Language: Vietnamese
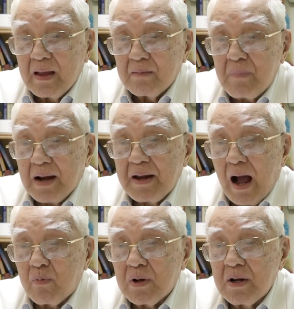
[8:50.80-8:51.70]
bác đi
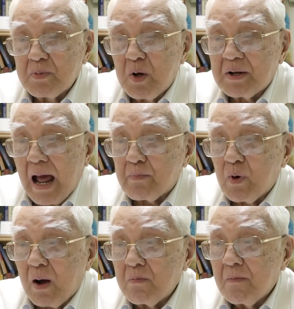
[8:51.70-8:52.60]
học cái lớp thuốc nam của
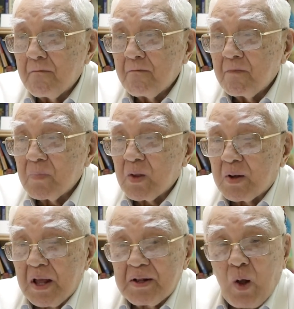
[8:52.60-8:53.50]
ông, rồi
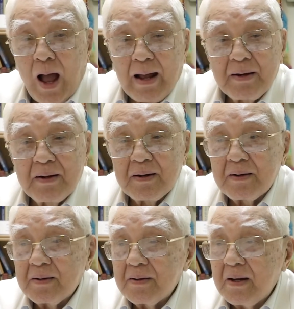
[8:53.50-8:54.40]
thỉnh thoảng
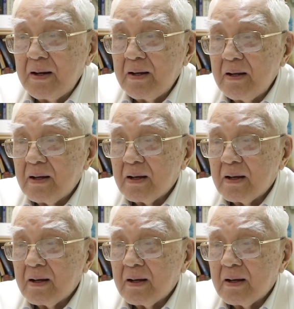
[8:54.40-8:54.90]
đi